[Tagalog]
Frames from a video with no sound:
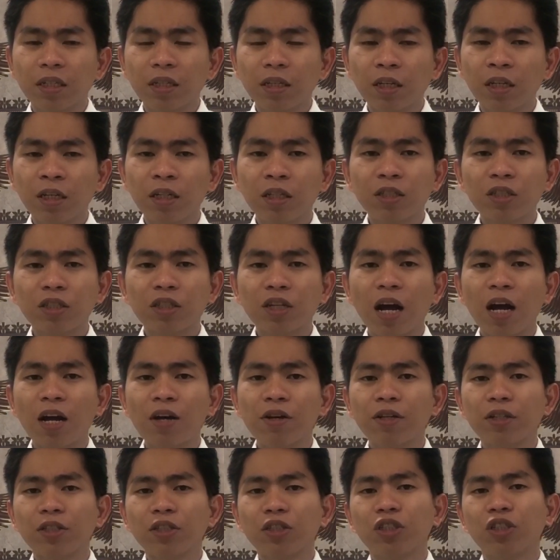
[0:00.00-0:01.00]

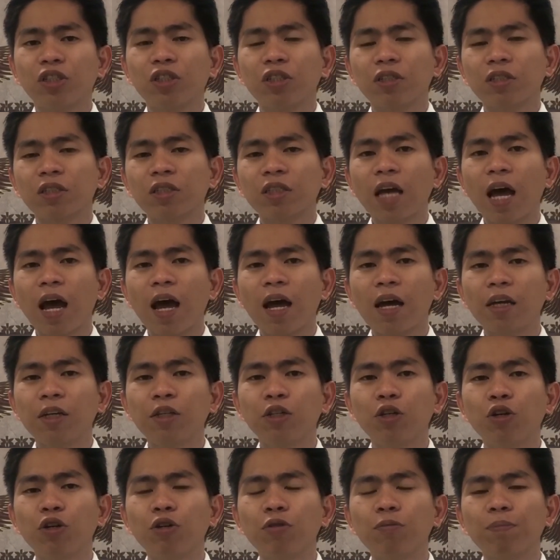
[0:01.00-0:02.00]
i-encourage sa
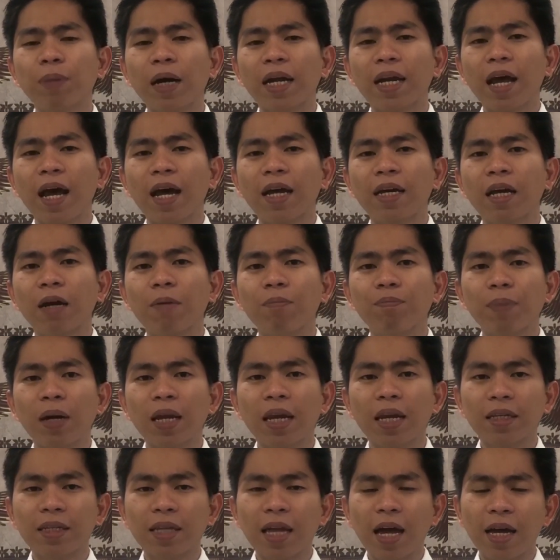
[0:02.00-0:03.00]
iyong
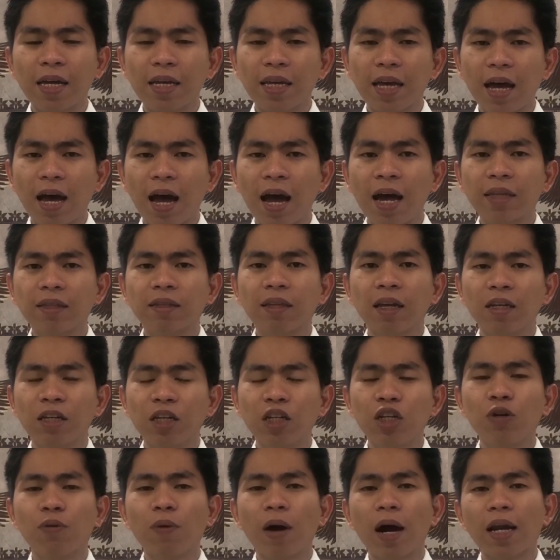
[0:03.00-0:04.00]
pananampalataya at
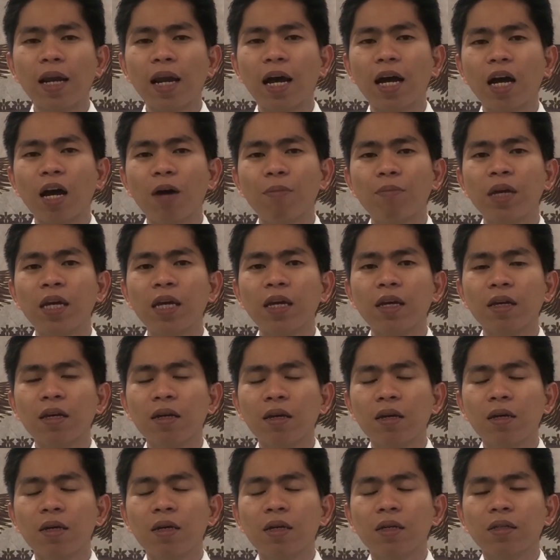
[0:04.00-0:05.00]
naniniwala kami
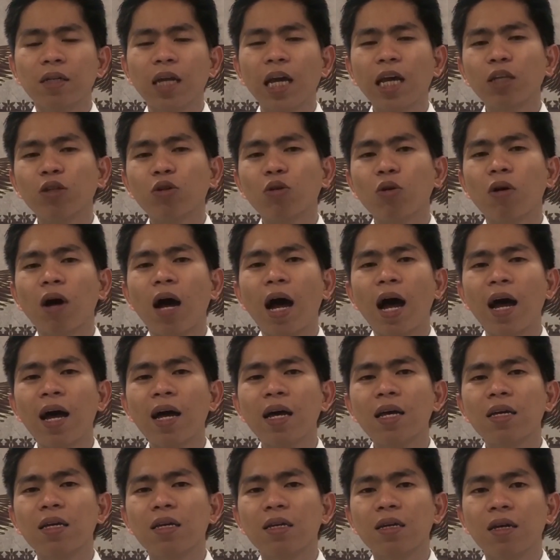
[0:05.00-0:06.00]
na ito
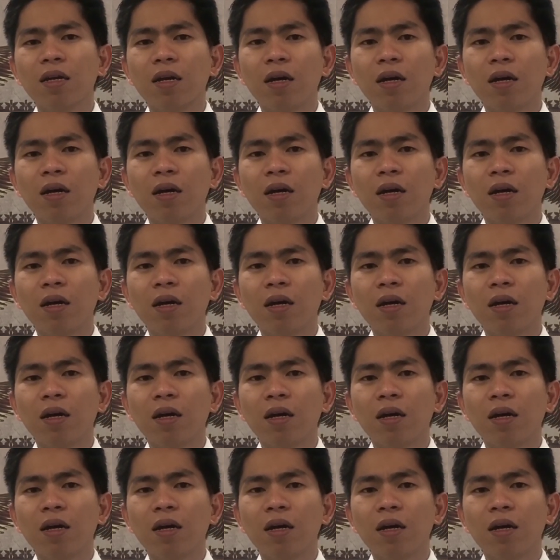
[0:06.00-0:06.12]
ay